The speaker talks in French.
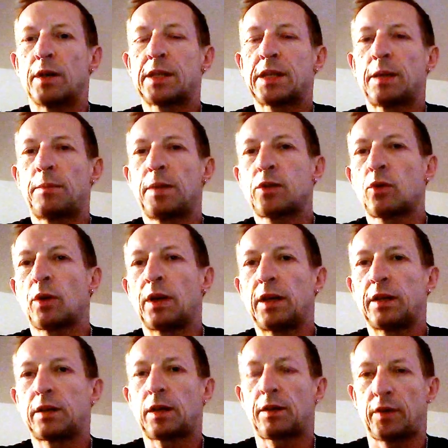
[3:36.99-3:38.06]
cette blessure elle
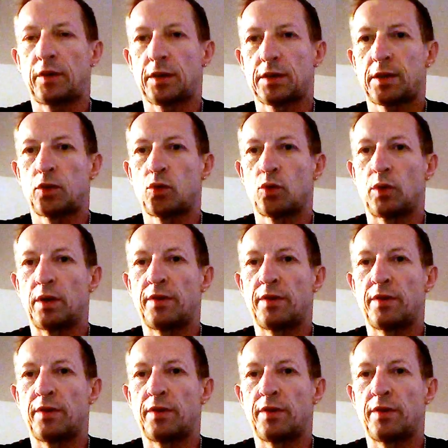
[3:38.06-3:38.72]
intervient 7 jours